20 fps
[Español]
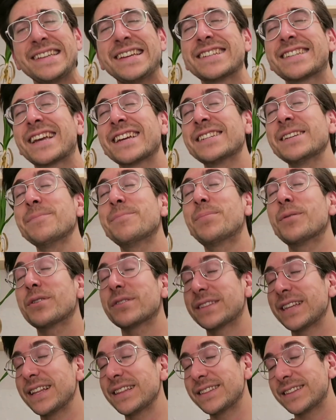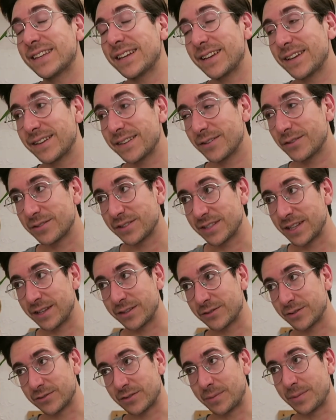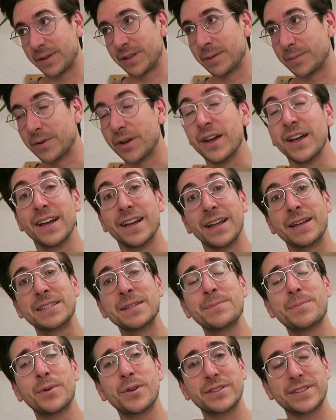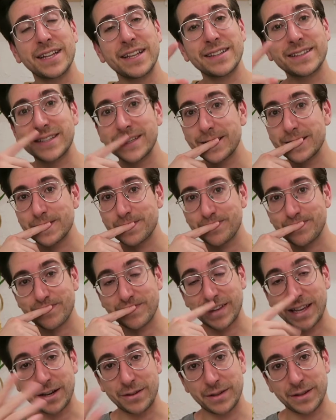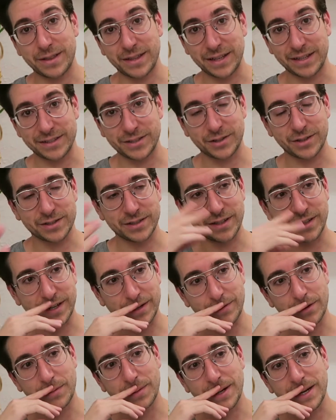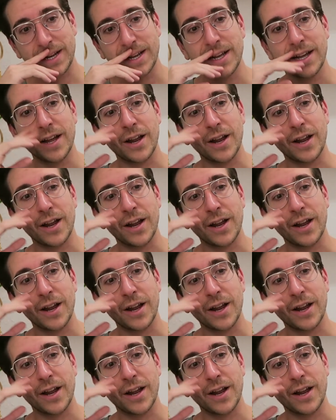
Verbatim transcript: Y es que es importante, no sé si he dicho esto al principio, es importante, ya lo decía el chico este de Revolver,